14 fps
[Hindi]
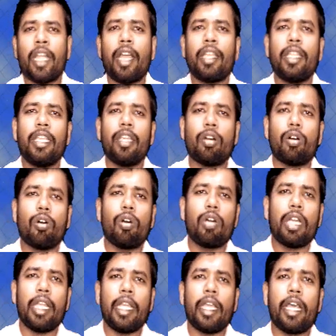ना ही
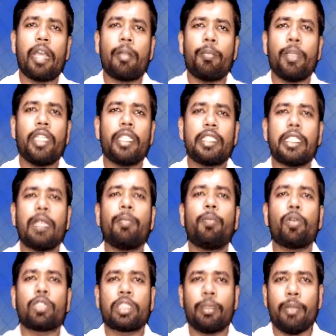ऑल ए आर बी इज ए
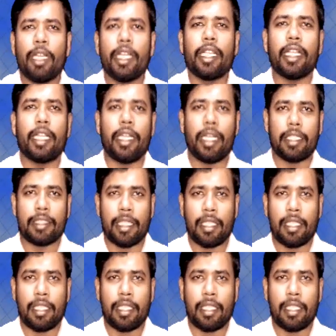पॉसिबिलिटी रहना